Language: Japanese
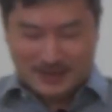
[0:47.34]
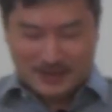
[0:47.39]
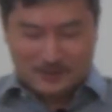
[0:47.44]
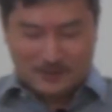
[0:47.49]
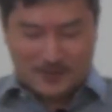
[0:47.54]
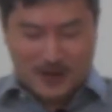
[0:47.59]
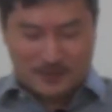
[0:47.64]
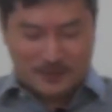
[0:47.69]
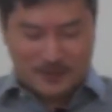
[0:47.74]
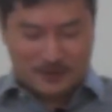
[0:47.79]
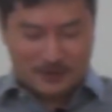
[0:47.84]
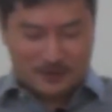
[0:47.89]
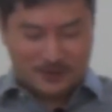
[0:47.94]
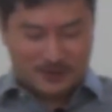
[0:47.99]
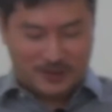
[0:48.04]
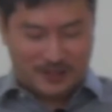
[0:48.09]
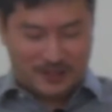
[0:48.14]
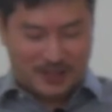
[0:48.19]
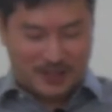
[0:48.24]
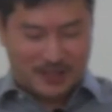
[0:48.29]

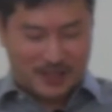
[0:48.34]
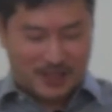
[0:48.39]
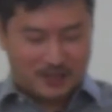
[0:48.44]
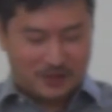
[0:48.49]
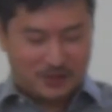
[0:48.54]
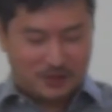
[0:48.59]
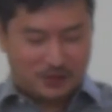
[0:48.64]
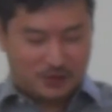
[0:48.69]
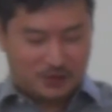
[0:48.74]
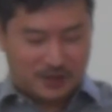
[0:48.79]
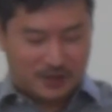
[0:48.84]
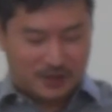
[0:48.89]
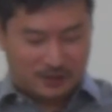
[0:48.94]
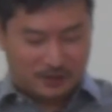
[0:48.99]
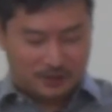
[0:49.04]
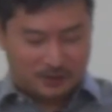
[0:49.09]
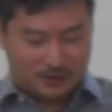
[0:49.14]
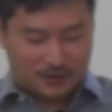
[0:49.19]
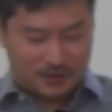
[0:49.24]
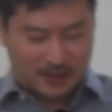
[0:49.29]
バビロンに70年
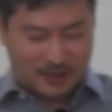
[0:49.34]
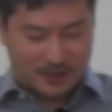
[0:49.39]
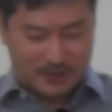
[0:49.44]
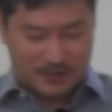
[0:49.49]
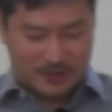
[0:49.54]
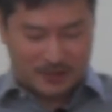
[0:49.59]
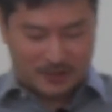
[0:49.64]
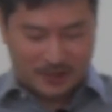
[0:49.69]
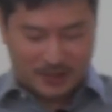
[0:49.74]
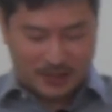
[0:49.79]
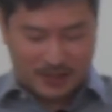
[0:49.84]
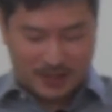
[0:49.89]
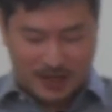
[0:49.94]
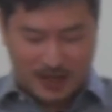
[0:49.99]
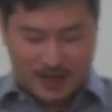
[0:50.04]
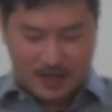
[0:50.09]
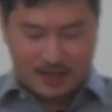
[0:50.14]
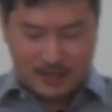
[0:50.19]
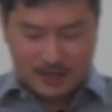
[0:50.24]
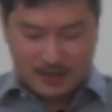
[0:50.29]
の時が満ちたな
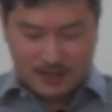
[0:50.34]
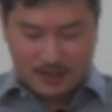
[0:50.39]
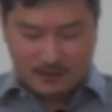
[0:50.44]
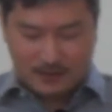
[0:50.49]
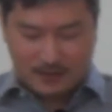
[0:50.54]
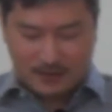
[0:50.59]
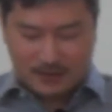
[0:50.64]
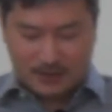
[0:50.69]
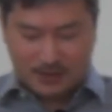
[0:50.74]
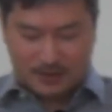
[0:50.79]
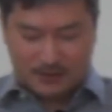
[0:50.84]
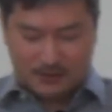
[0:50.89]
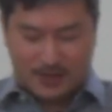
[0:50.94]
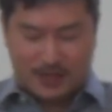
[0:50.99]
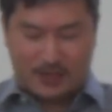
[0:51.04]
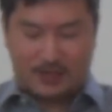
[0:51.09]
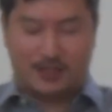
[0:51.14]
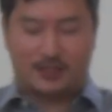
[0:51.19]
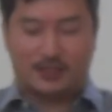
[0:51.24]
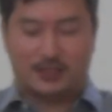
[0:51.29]
ら私
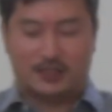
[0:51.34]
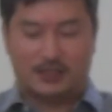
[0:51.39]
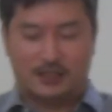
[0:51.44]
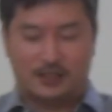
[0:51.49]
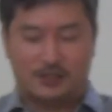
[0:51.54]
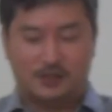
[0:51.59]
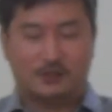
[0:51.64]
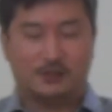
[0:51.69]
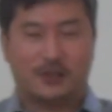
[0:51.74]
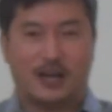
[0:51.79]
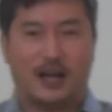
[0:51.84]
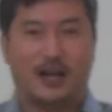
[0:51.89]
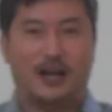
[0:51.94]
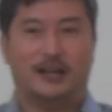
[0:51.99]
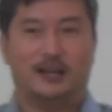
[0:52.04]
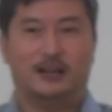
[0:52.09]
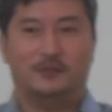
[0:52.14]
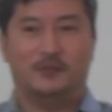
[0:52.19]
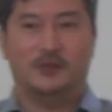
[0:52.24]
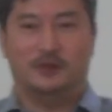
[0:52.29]
はあなたたちを顧
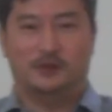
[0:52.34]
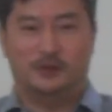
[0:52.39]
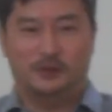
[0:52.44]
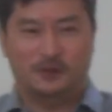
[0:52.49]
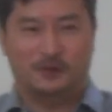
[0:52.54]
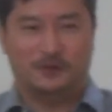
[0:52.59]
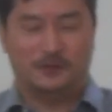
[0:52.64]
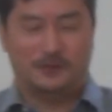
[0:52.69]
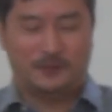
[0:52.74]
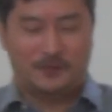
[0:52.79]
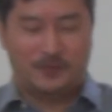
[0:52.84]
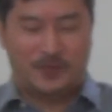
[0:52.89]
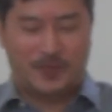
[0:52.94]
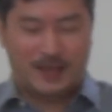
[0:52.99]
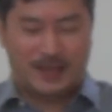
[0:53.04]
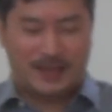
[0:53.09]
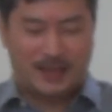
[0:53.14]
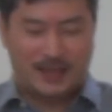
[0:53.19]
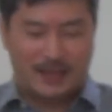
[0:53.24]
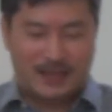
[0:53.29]
みると、
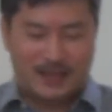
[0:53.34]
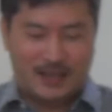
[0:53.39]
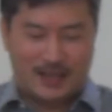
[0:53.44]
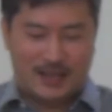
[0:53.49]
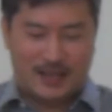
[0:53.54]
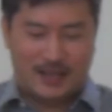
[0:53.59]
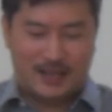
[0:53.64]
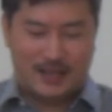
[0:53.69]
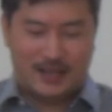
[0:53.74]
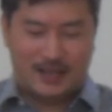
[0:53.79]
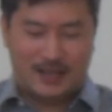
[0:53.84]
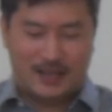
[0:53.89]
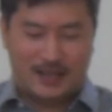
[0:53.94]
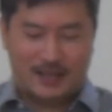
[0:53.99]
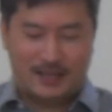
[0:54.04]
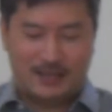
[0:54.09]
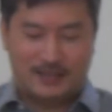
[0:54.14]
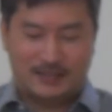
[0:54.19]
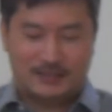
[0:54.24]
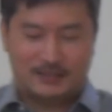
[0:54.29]

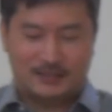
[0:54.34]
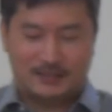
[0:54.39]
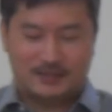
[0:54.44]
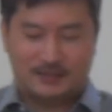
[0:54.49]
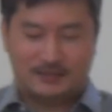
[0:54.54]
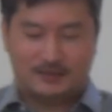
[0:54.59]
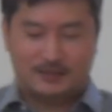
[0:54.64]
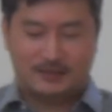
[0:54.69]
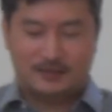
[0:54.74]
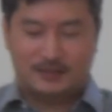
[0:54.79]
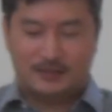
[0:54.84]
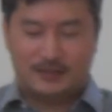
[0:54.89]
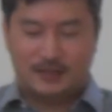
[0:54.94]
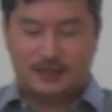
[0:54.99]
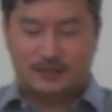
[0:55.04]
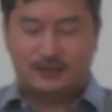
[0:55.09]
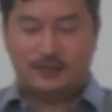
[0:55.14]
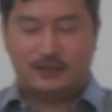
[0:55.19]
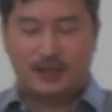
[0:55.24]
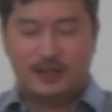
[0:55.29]

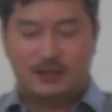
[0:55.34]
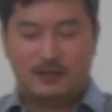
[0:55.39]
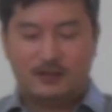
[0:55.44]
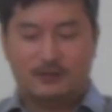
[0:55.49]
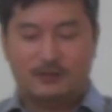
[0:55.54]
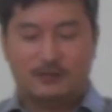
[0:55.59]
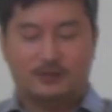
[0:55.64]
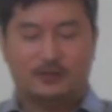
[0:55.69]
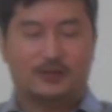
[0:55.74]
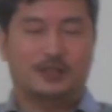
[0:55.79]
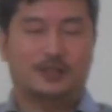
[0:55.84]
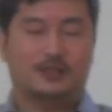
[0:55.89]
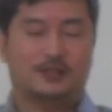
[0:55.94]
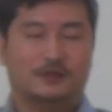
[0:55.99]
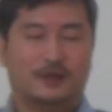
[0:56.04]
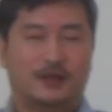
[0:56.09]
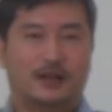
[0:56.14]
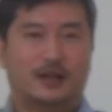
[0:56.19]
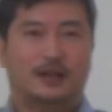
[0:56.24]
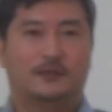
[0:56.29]
えー、イスラエルの人たち
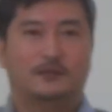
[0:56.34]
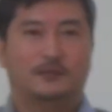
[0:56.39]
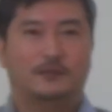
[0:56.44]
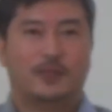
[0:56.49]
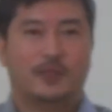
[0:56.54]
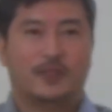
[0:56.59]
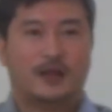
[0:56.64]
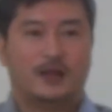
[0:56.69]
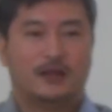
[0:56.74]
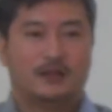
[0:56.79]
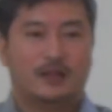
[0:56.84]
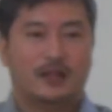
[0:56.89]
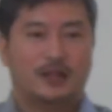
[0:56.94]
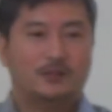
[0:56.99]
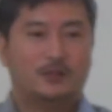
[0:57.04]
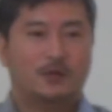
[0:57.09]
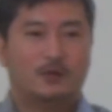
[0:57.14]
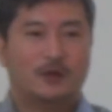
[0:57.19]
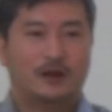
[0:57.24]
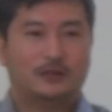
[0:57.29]
は
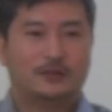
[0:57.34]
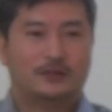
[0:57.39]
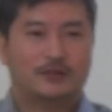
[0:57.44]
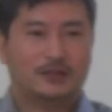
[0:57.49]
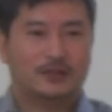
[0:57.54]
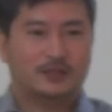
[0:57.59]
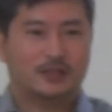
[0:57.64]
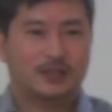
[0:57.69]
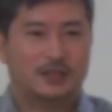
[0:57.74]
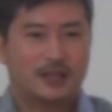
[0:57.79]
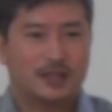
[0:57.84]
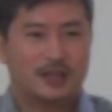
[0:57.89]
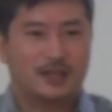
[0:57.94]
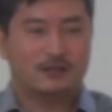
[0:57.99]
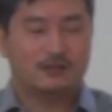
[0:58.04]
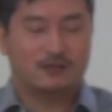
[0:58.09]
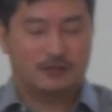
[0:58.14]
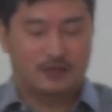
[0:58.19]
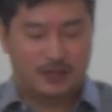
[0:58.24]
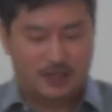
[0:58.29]
何も悪さしてな
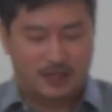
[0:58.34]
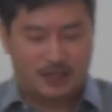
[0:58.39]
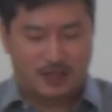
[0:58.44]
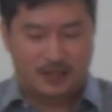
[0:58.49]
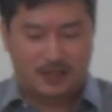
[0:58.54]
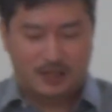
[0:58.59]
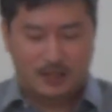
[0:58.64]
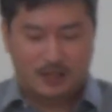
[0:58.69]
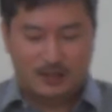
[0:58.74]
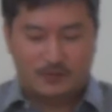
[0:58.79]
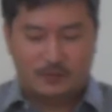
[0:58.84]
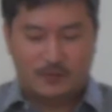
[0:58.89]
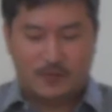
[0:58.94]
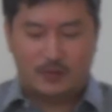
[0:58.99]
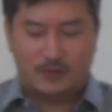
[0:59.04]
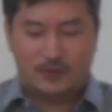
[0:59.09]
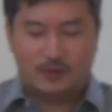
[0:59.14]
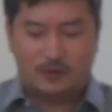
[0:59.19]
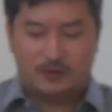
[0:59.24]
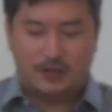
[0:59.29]
いのに
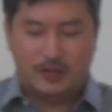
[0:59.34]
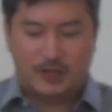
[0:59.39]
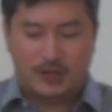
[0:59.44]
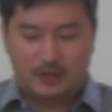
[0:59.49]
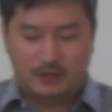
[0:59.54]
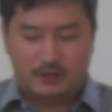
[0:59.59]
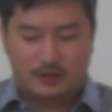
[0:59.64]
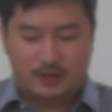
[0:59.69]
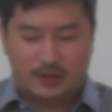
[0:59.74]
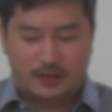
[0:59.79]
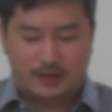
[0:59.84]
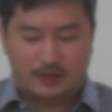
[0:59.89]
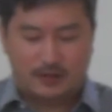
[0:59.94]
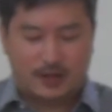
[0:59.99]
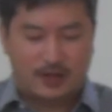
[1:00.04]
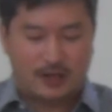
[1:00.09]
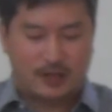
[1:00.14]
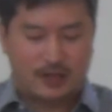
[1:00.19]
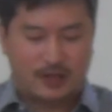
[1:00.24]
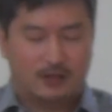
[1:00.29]
バビロニアに連れ
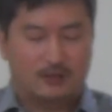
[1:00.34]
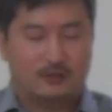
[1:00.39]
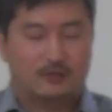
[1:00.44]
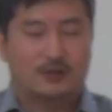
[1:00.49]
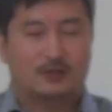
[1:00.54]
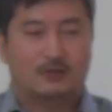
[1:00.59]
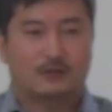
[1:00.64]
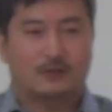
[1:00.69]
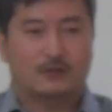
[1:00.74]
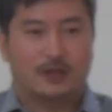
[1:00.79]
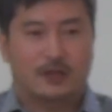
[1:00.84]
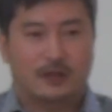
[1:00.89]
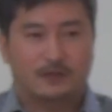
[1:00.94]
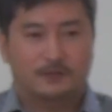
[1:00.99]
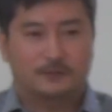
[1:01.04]
去られたんでしょうか